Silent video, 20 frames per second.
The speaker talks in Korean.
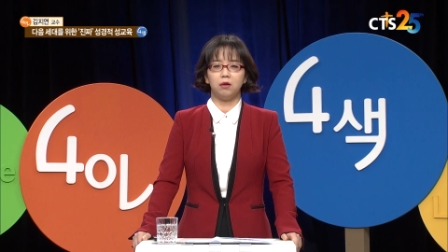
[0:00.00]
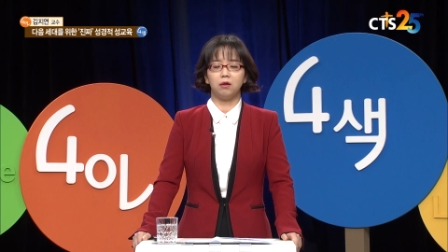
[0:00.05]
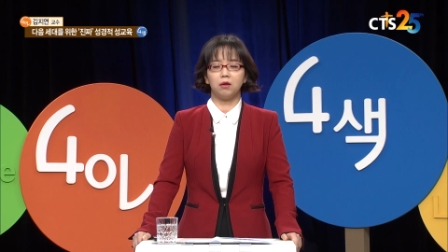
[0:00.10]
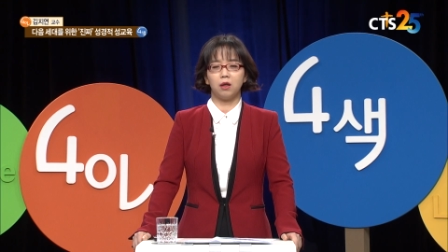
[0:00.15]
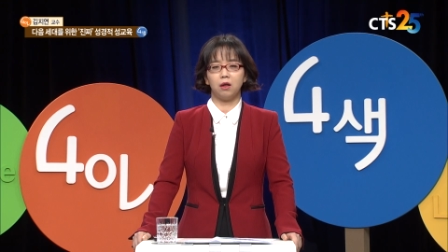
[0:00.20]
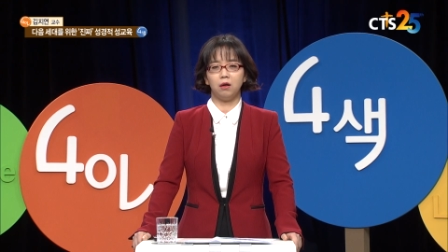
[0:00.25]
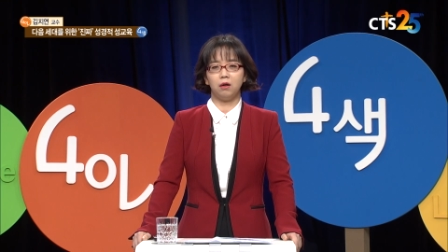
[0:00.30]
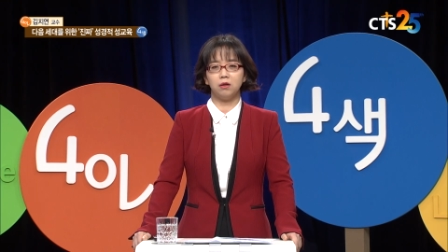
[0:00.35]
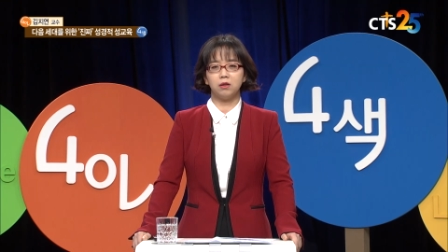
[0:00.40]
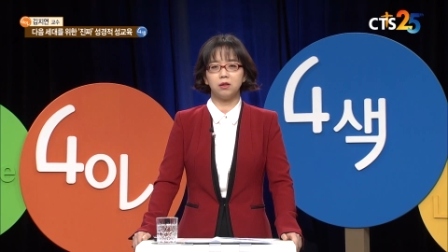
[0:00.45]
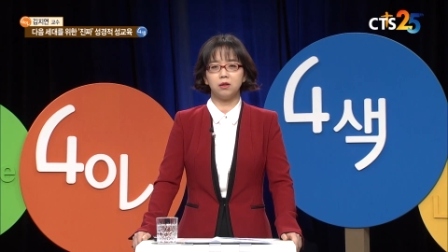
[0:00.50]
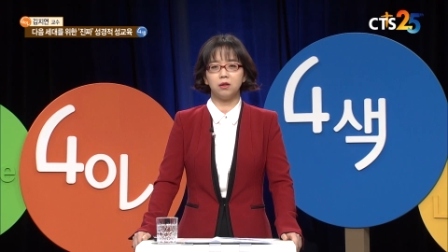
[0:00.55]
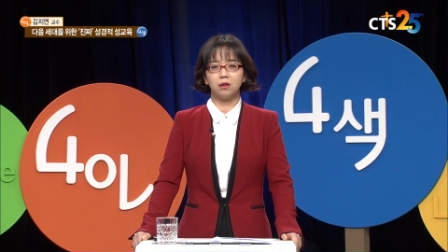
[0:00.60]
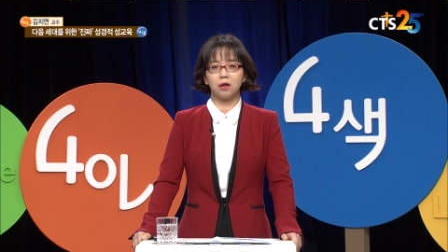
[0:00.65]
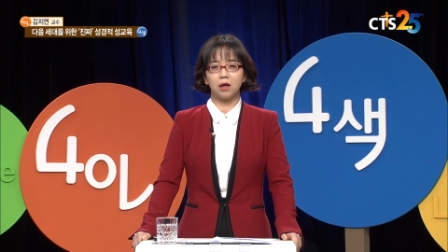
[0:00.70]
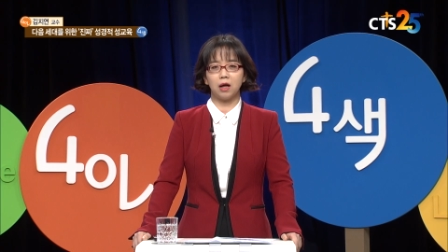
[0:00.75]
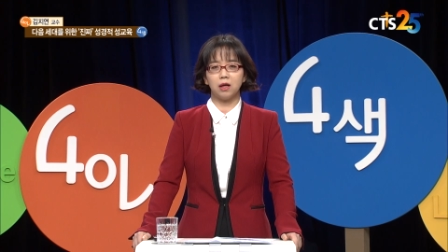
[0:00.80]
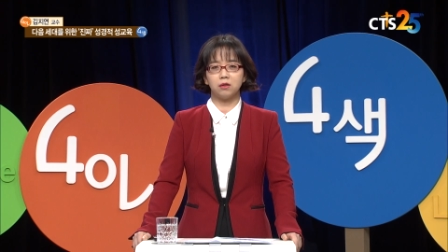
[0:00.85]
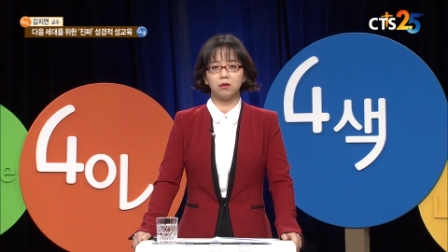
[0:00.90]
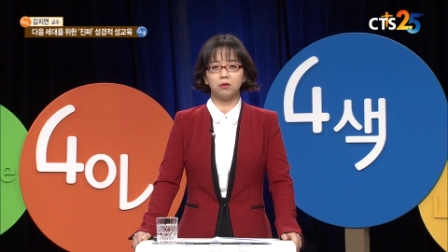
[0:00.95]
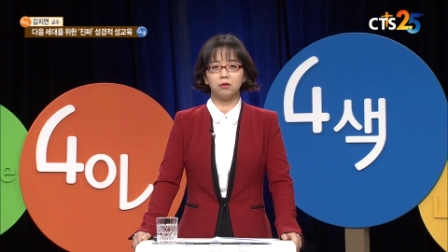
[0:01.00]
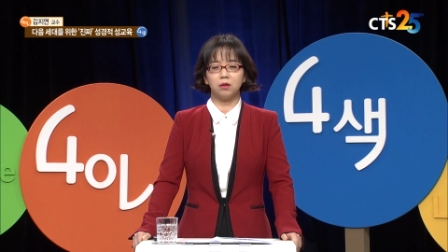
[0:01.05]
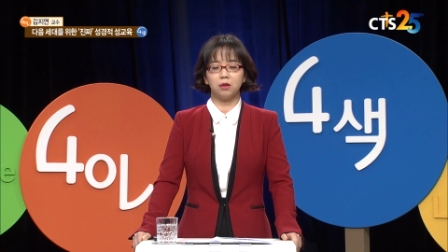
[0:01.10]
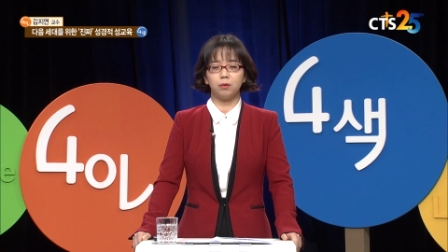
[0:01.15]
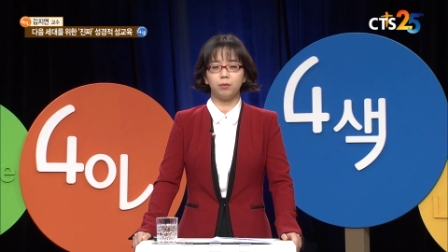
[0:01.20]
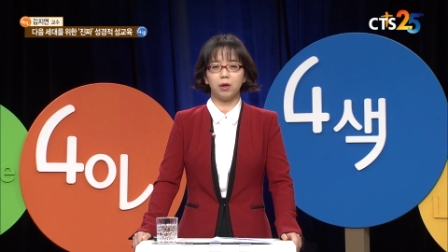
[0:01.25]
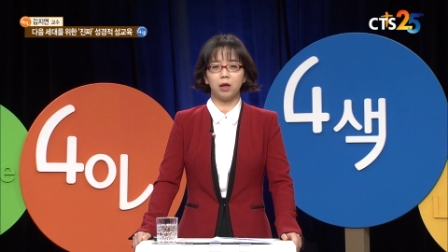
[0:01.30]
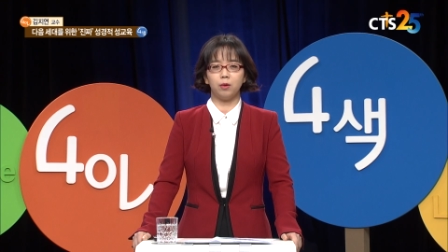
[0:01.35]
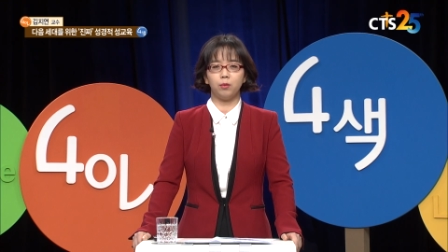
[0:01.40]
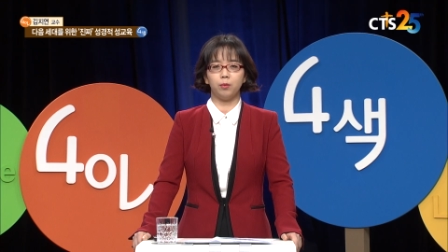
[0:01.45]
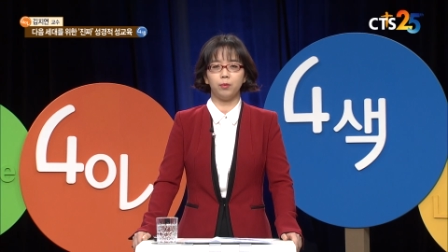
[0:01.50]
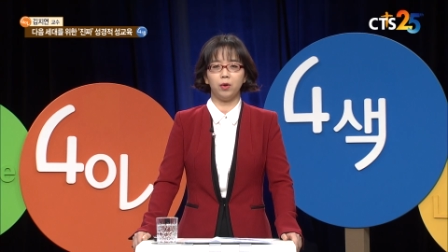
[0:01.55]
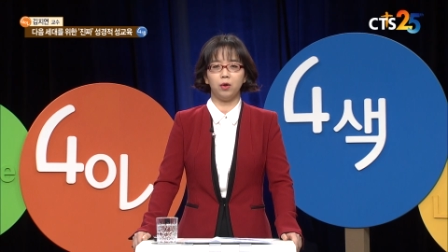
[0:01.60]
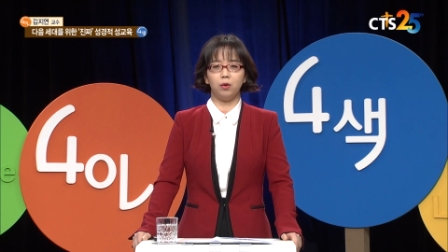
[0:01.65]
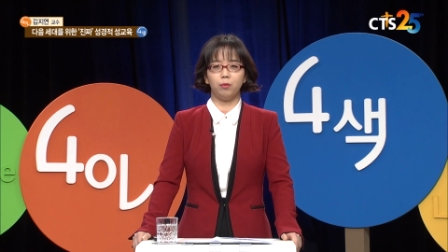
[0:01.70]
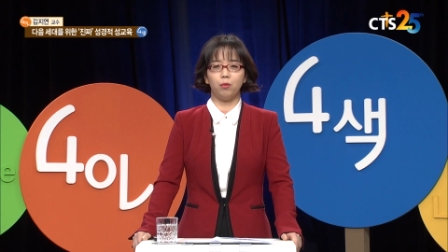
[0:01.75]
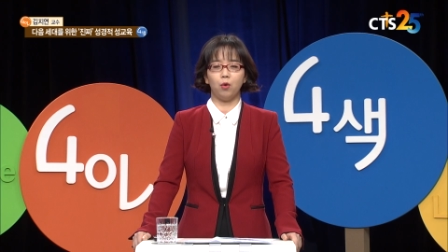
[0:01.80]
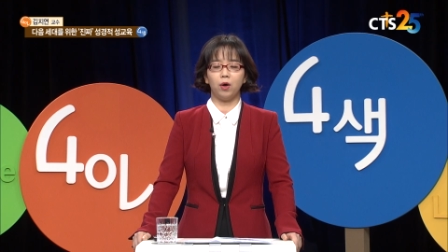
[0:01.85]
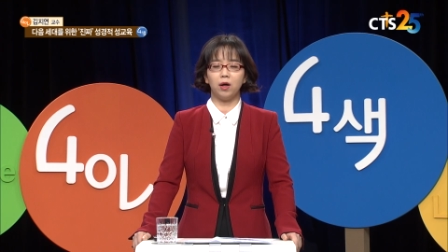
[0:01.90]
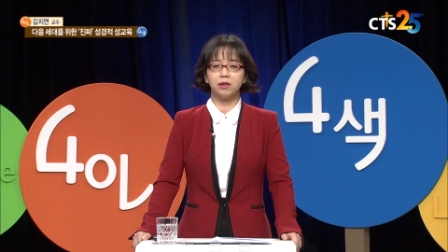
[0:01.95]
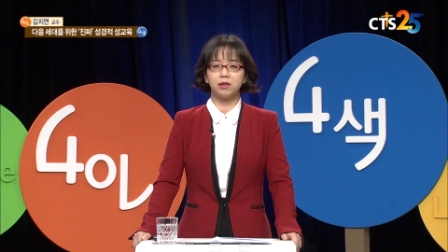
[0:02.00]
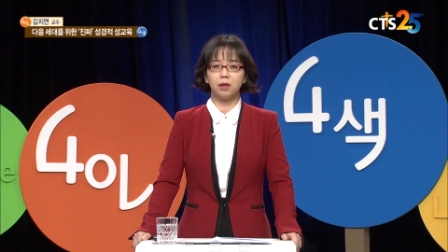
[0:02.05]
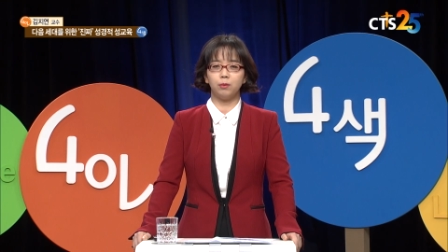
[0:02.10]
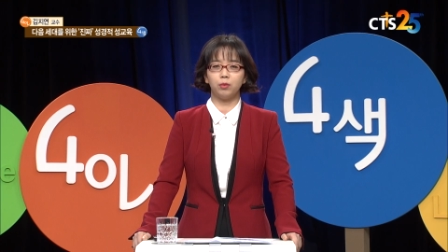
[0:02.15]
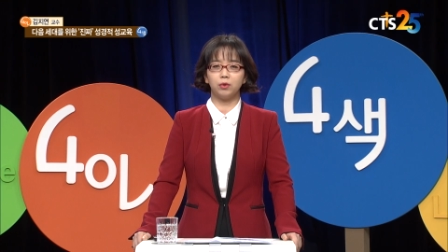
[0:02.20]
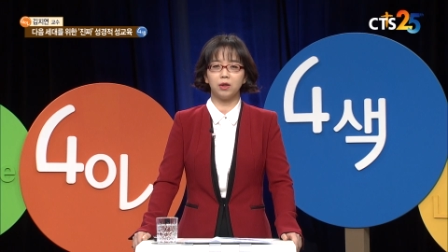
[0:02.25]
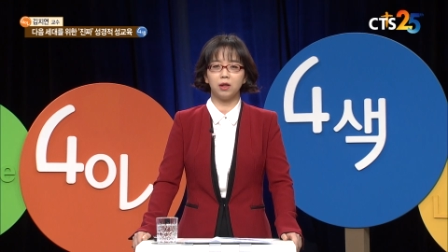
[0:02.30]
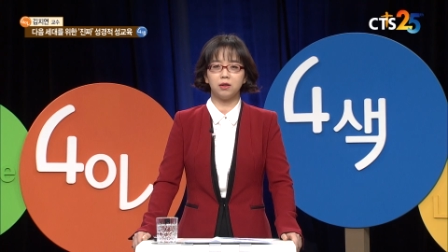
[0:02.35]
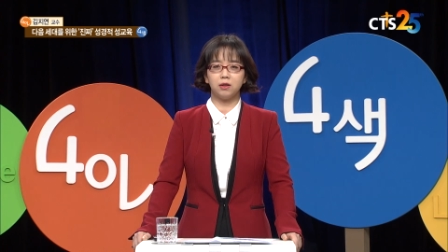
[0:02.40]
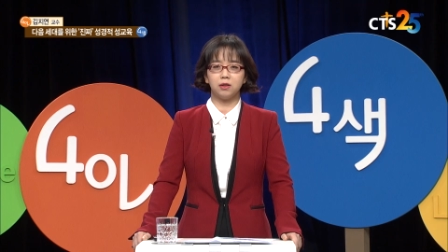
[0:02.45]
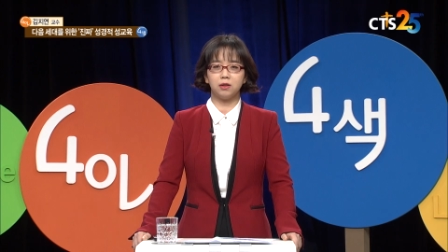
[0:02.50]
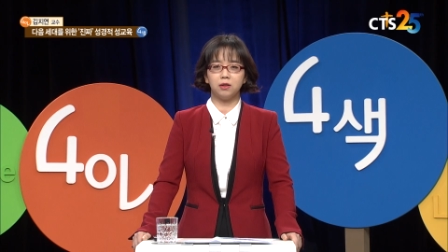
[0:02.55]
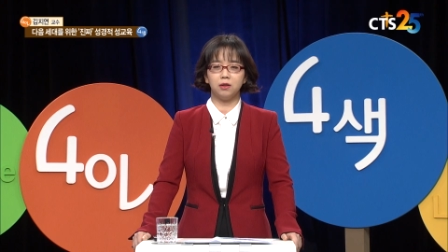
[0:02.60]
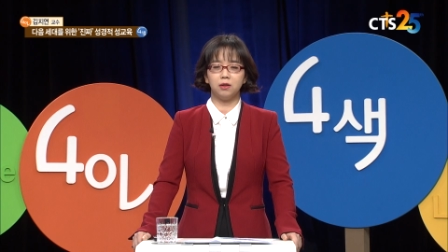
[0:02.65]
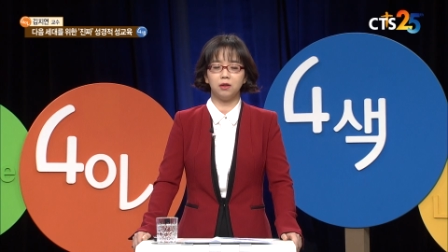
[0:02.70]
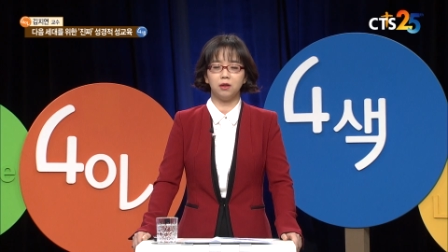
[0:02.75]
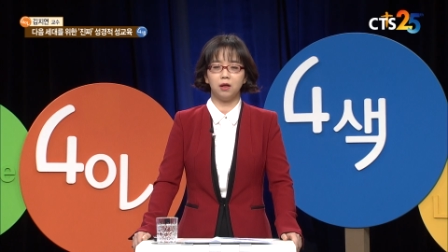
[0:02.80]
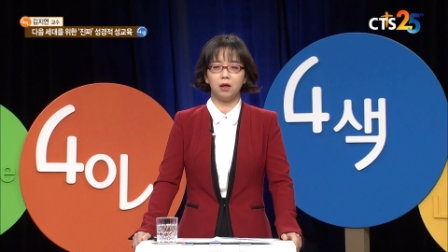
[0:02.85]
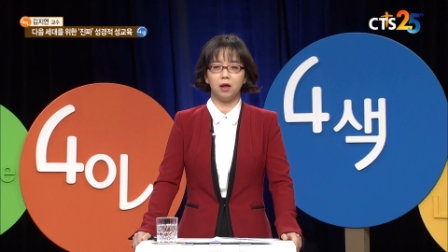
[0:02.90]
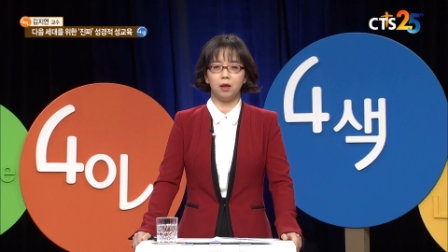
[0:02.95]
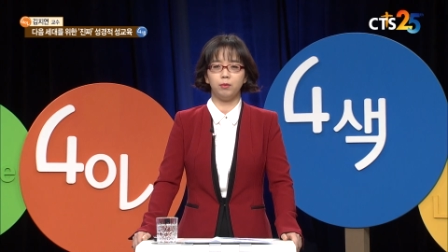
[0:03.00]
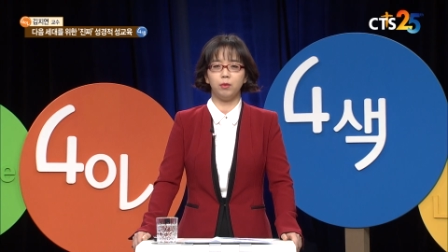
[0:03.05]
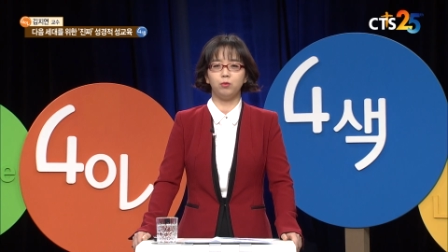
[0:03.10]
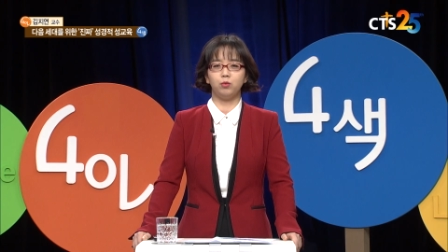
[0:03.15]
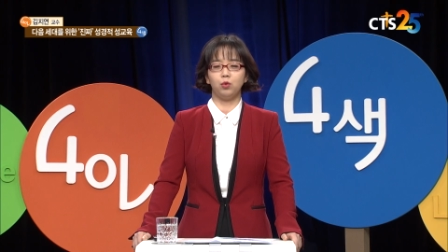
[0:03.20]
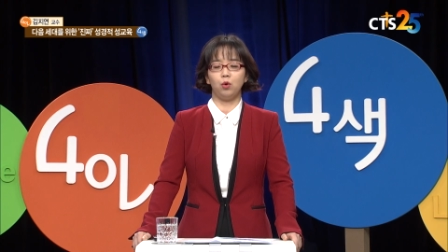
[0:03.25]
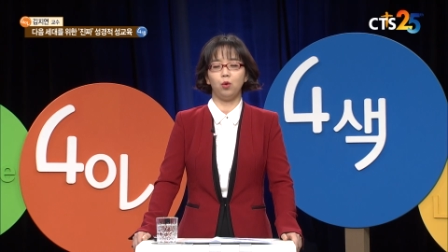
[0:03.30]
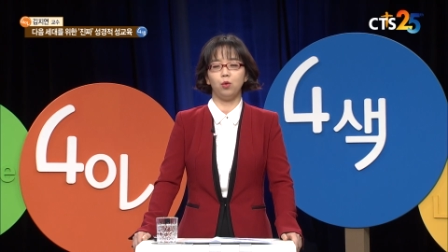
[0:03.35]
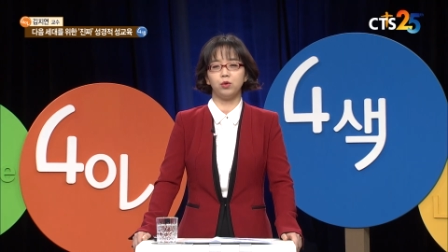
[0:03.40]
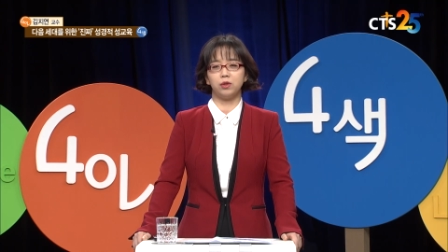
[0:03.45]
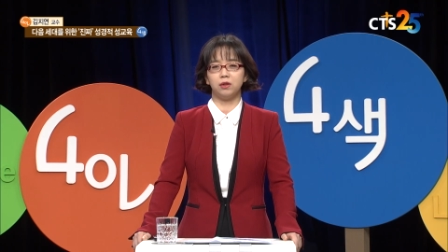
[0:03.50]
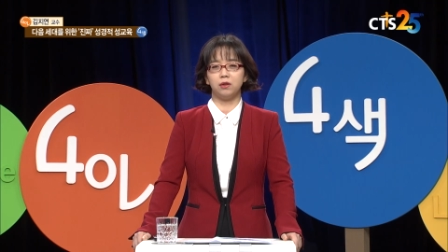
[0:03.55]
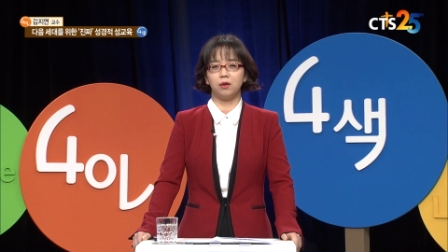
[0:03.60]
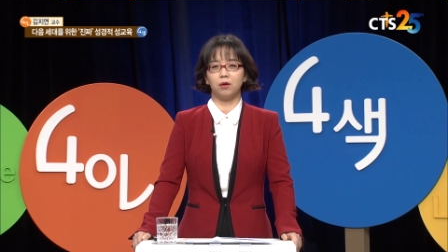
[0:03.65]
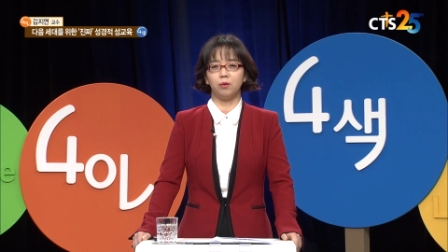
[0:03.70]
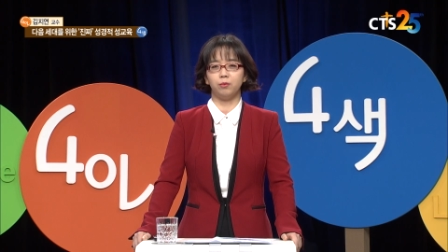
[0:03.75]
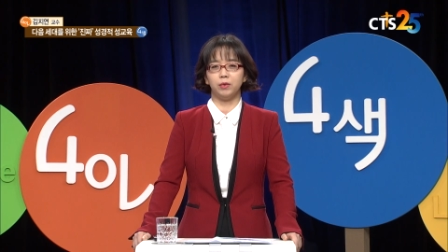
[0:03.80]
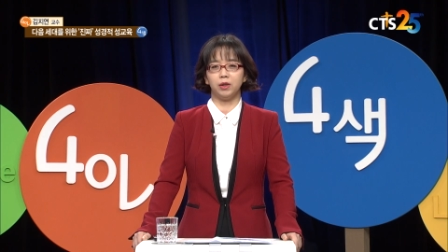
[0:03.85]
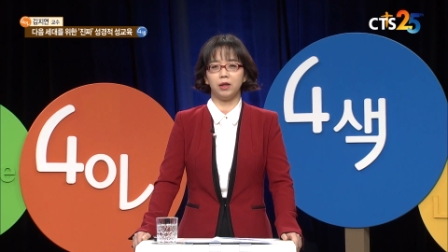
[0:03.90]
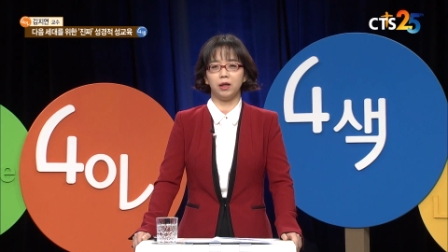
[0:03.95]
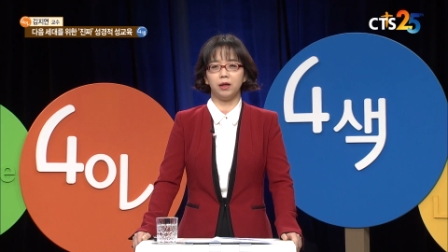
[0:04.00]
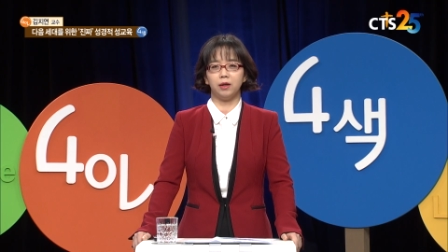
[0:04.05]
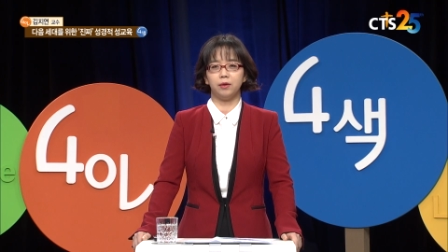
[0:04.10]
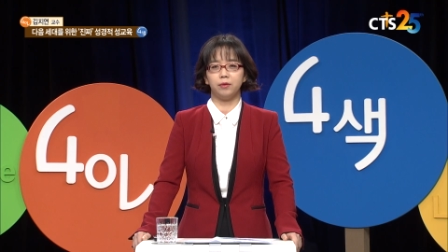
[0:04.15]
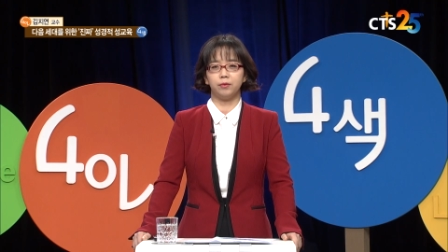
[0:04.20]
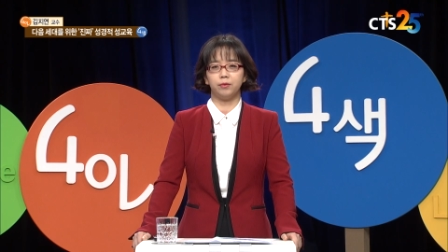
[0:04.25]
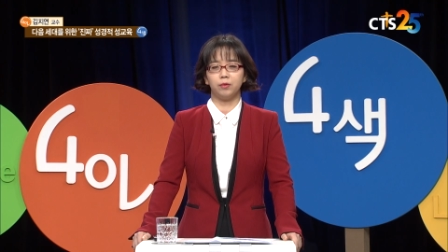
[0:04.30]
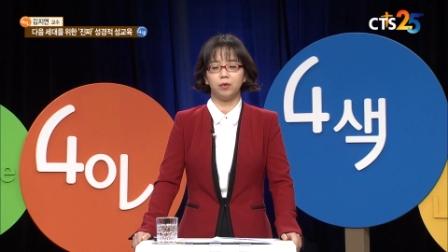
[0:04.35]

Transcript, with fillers: 깨어지는 가정들을 바라보며 뭐가 잘못됐지 하면 물어오시는 겁니다.